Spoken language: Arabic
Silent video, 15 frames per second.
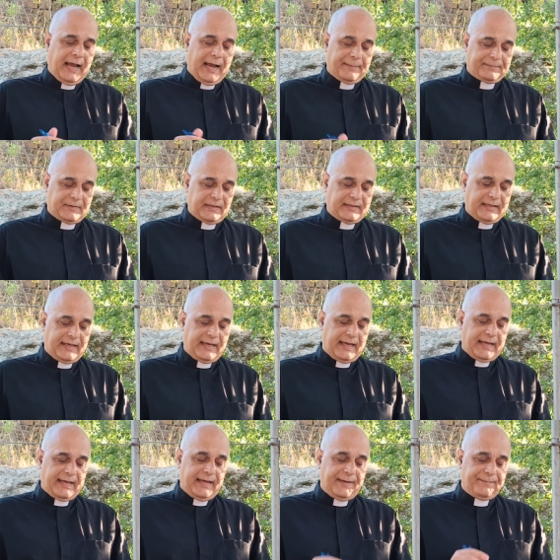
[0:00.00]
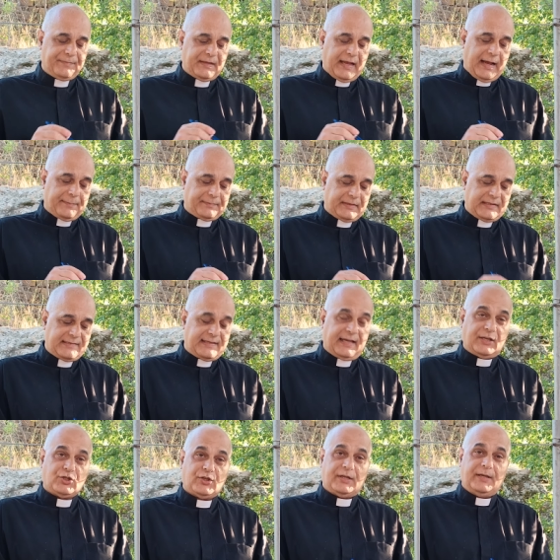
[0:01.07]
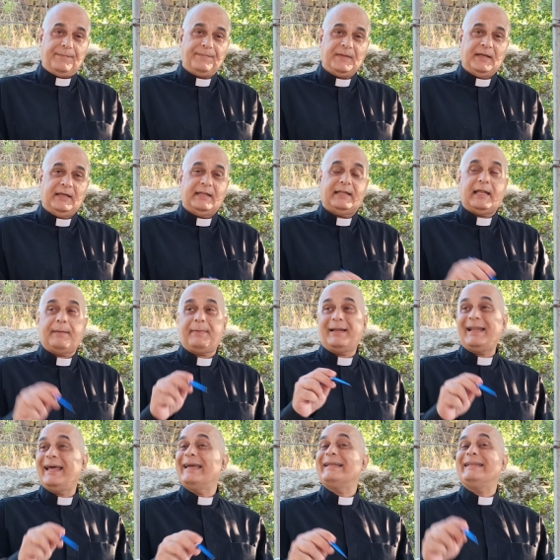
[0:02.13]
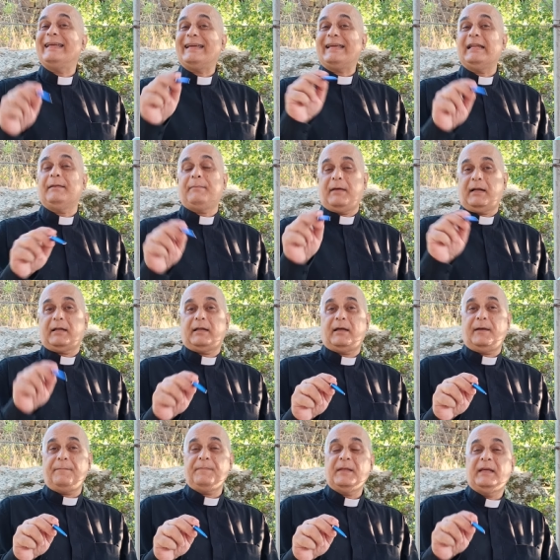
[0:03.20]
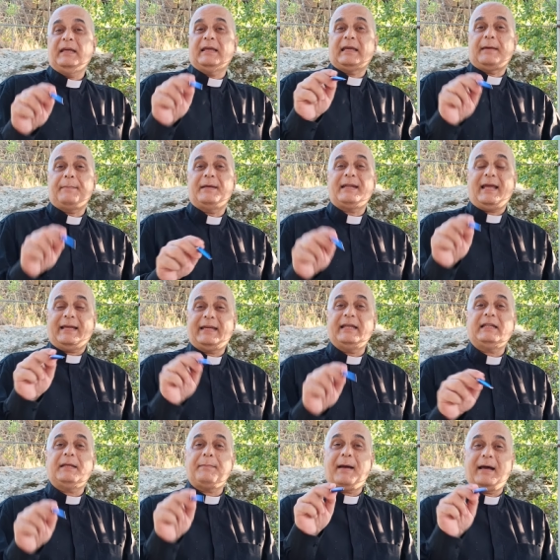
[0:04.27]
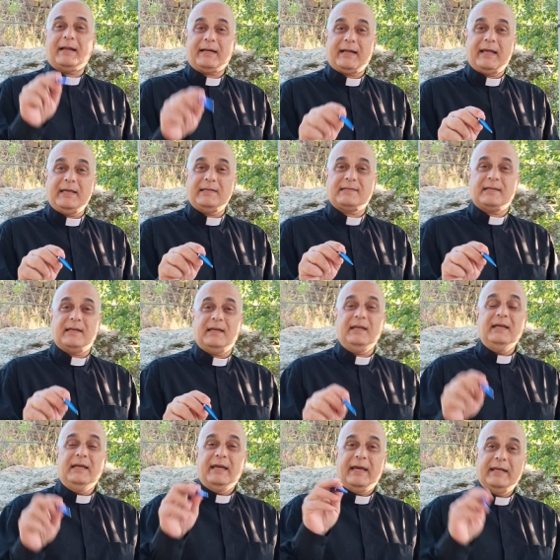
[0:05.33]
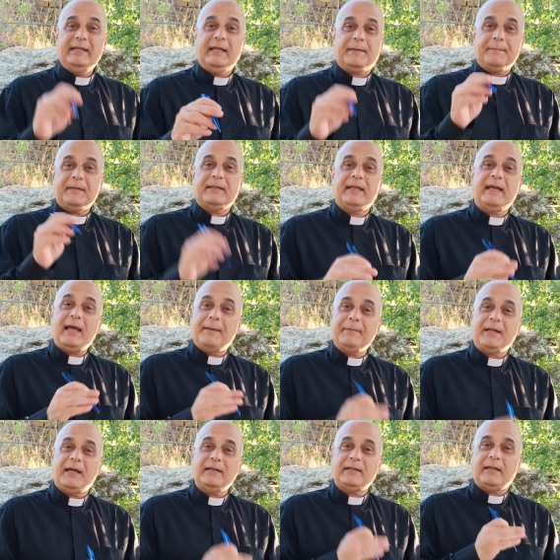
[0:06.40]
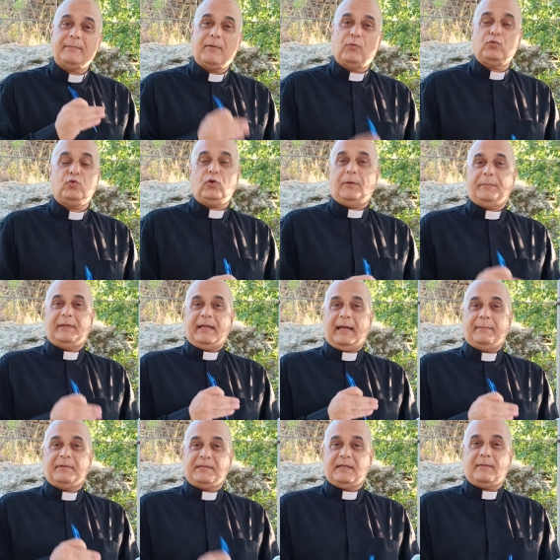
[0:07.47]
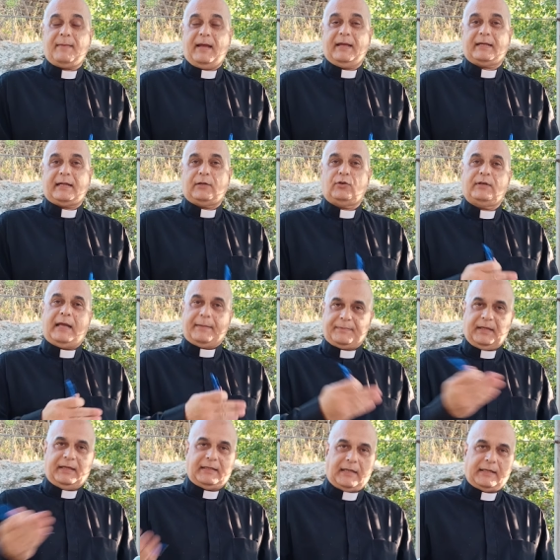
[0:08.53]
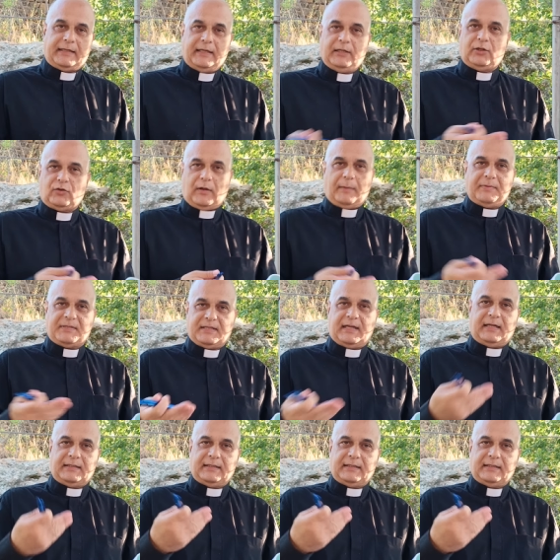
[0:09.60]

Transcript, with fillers: عم تتضايقي عم تنزعجي لا بل هيديك المره كمان حكيتي مع الرئيسة انك متضايقة من هيدا الموضوع من اللي عم بيصير معك لانه هي عم تحكي للكل انه عم بيصير